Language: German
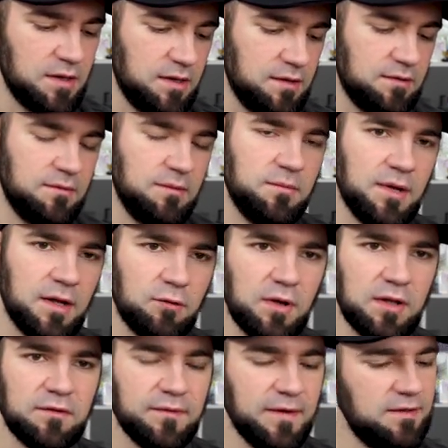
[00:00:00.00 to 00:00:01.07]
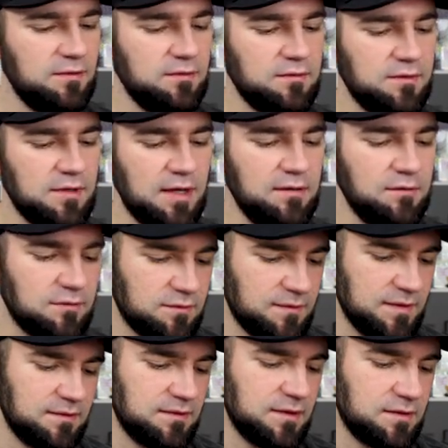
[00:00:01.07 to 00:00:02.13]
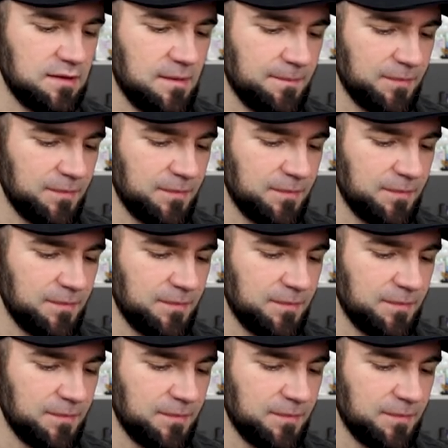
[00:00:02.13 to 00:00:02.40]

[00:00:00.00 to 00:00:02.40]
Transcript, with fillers: in, im Januar 2021.